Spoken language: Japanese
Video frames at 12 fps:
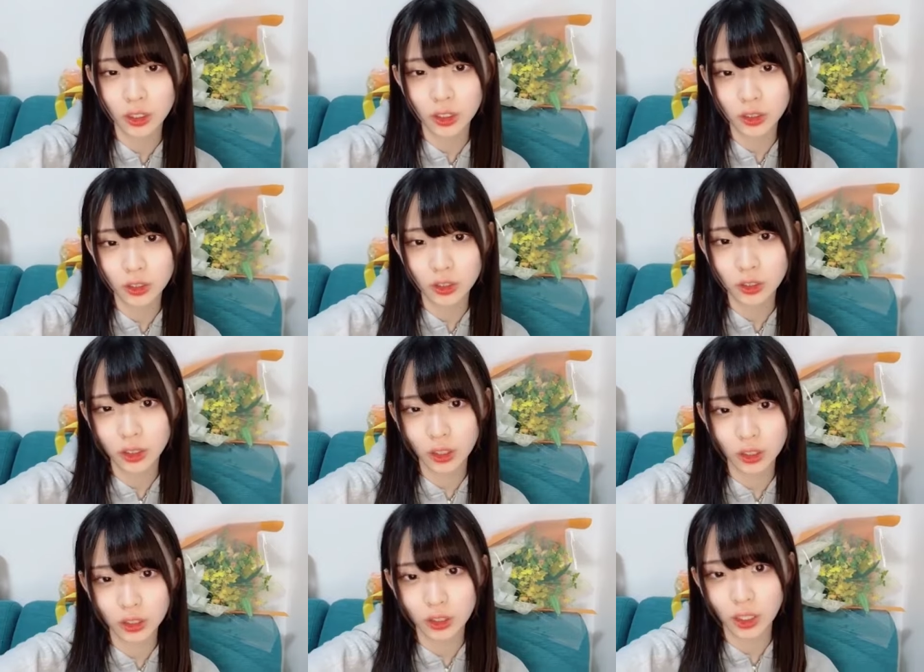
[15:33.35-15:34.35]
ということうい
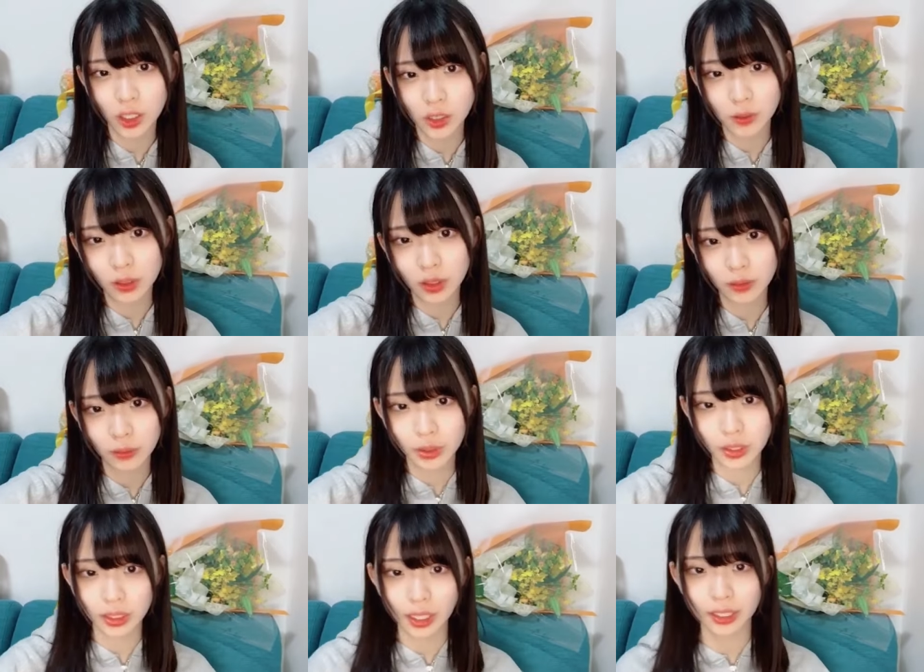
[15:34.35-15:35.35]
うことえきみ
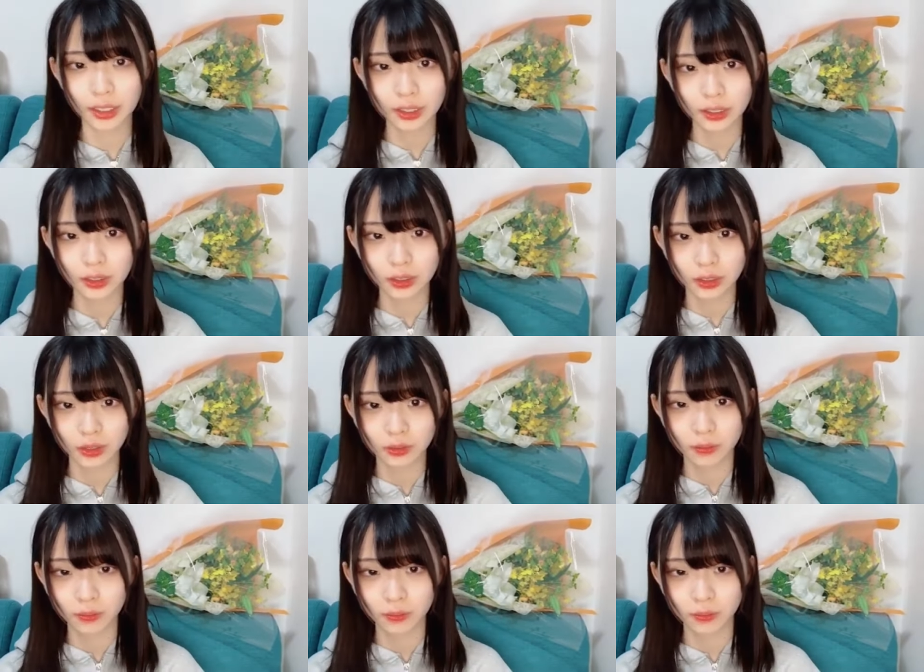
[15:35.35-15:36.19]
きさんありがとう